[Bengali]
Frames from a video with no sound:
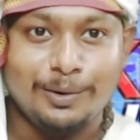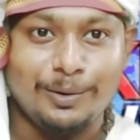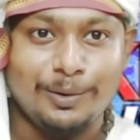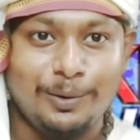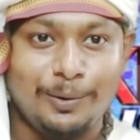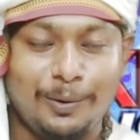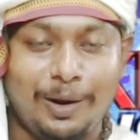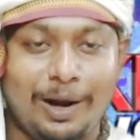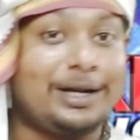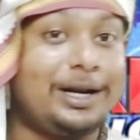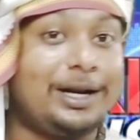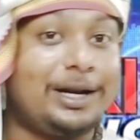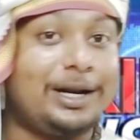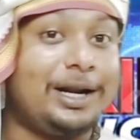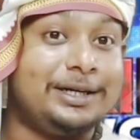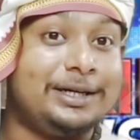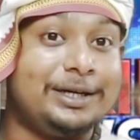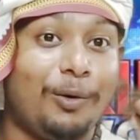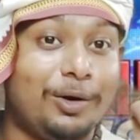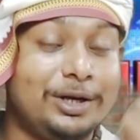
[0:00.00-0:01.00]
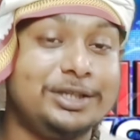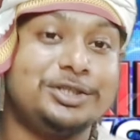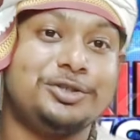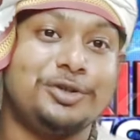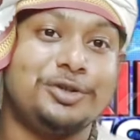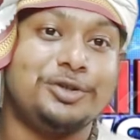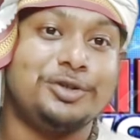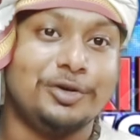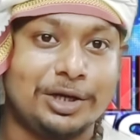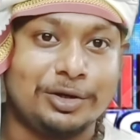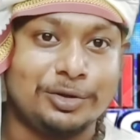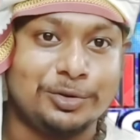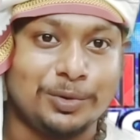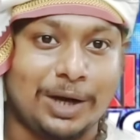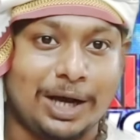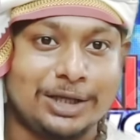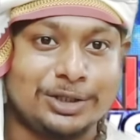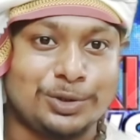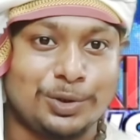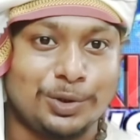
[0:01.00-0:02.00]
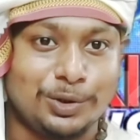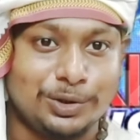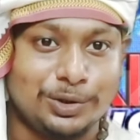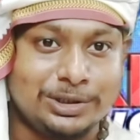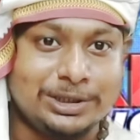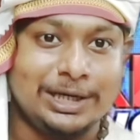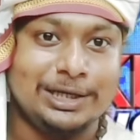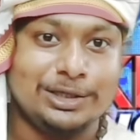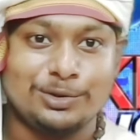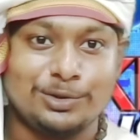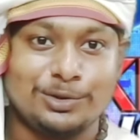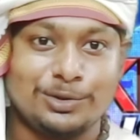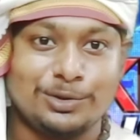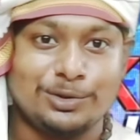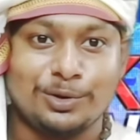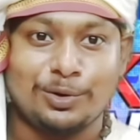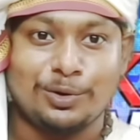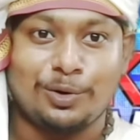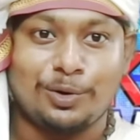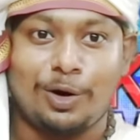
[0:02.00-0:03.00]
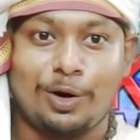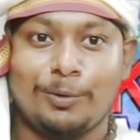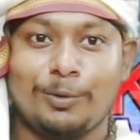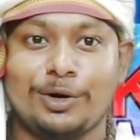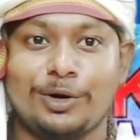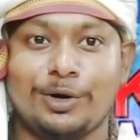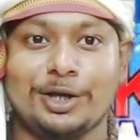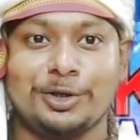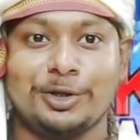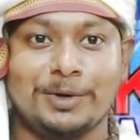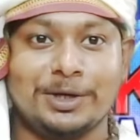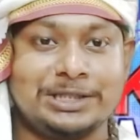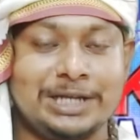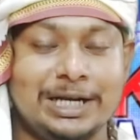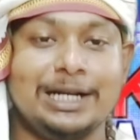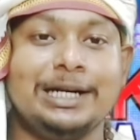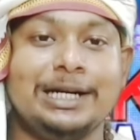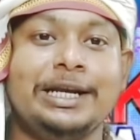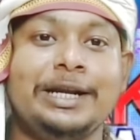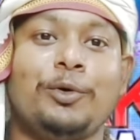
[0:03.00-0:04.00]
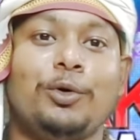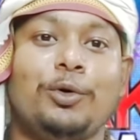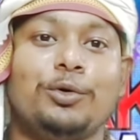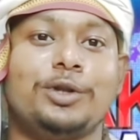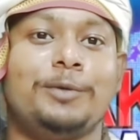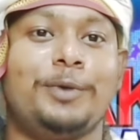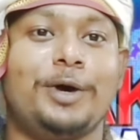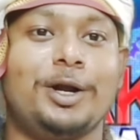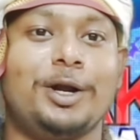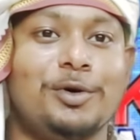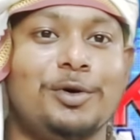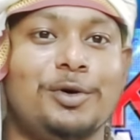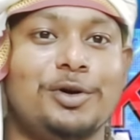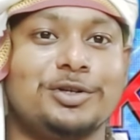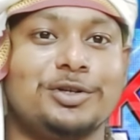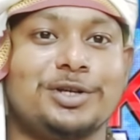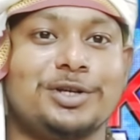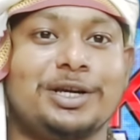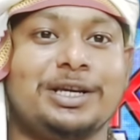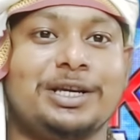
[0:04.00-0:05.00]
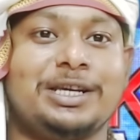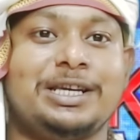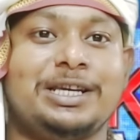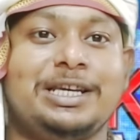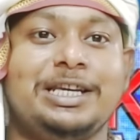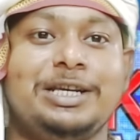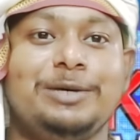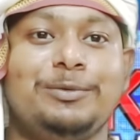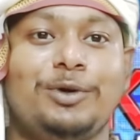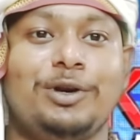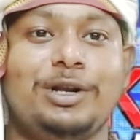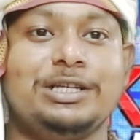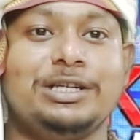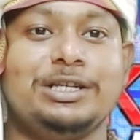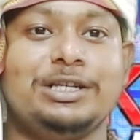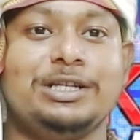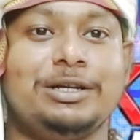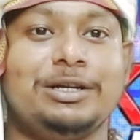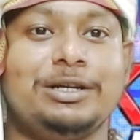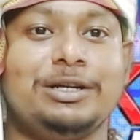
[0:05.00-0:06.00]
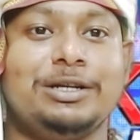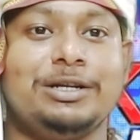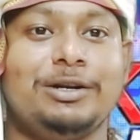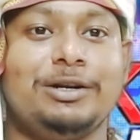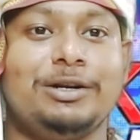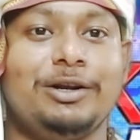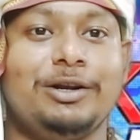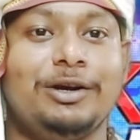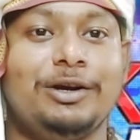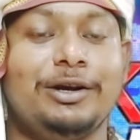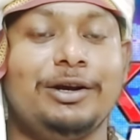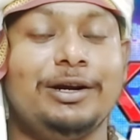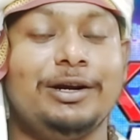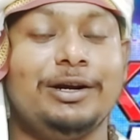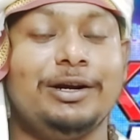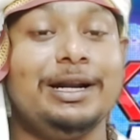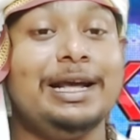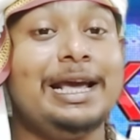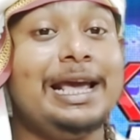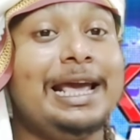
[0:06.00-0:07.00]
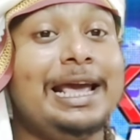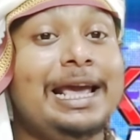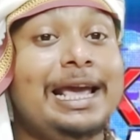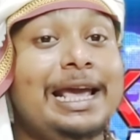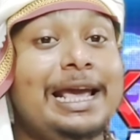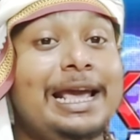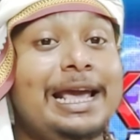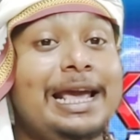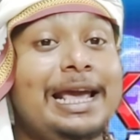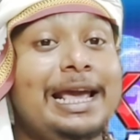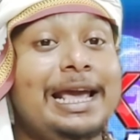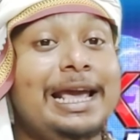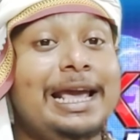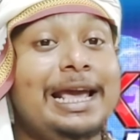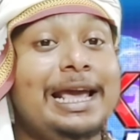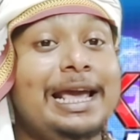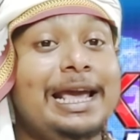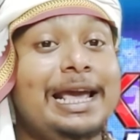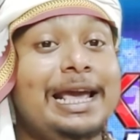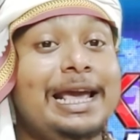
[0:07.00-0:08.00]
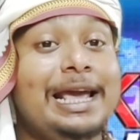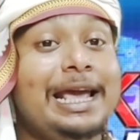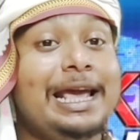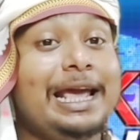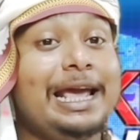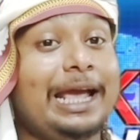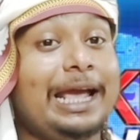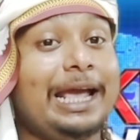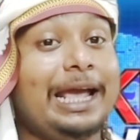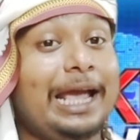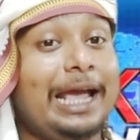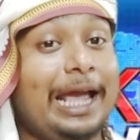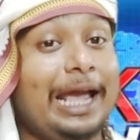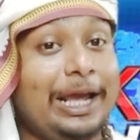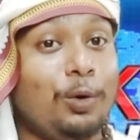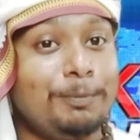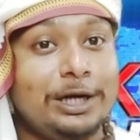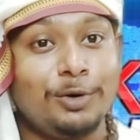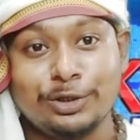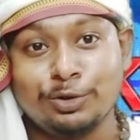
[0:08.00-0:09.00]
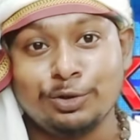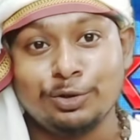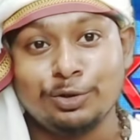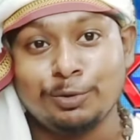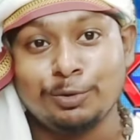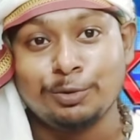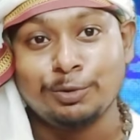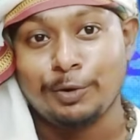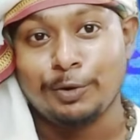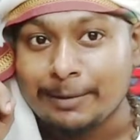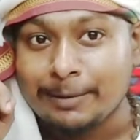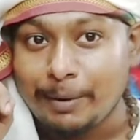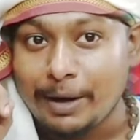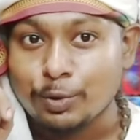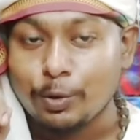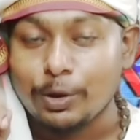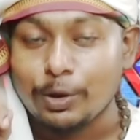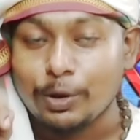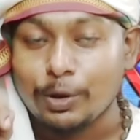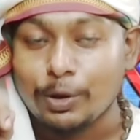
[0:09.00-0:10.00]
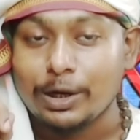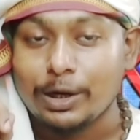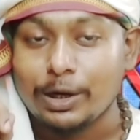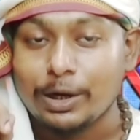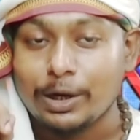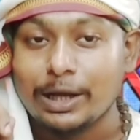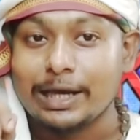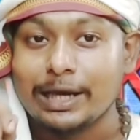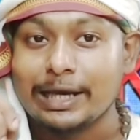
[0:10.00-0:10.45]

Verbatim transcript: একটা অনিশ্চয়তা কিন্তু কাজ করছে সো খবরটা তোমরা জেনে নিন গৌতম পাল মহাশয় কী বলেছিলেন এই গৌতম পালি মহাশয় কিন্তু বলেছিল যে কোনো টেট পাস করে কেউ বসে থাকবে না